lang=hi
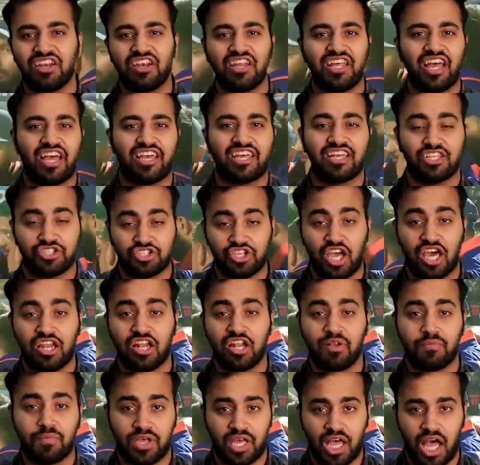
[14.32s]
इन इंडिया के
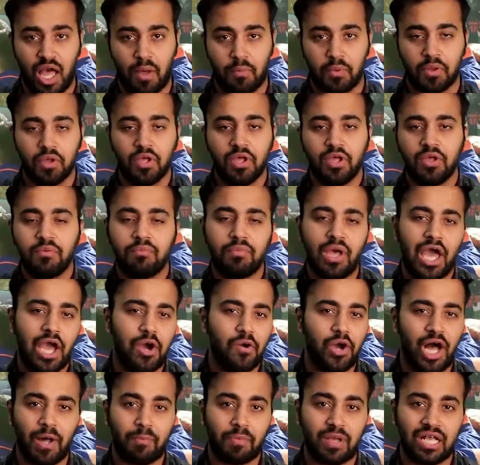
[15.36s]
चैनल पे आप मैं
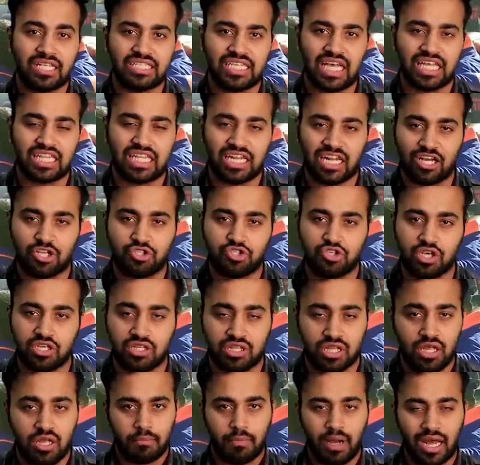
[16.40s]
हूं आपके साथ
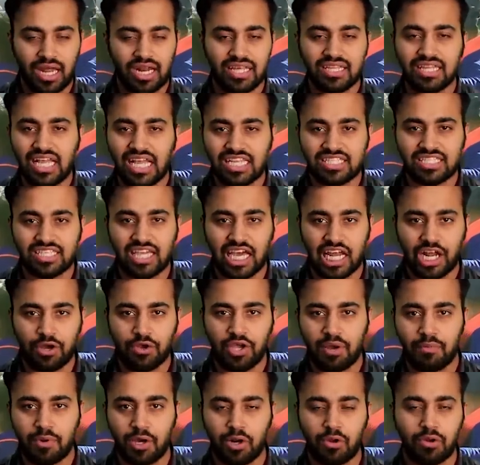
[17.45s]
लक्षित भारत आज करो
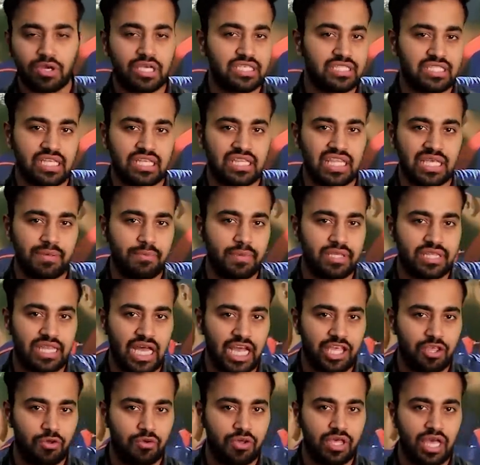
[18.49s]
या मरो की स्थिति में
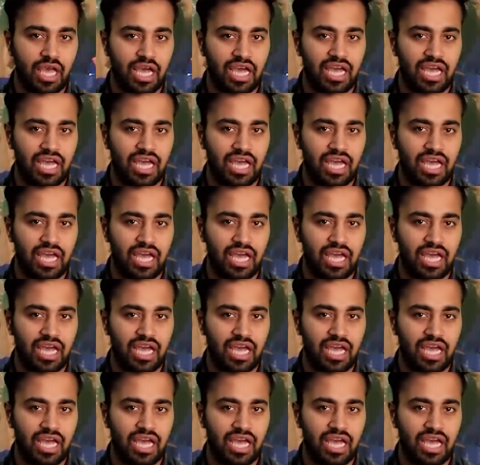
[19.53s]
था क्योंकि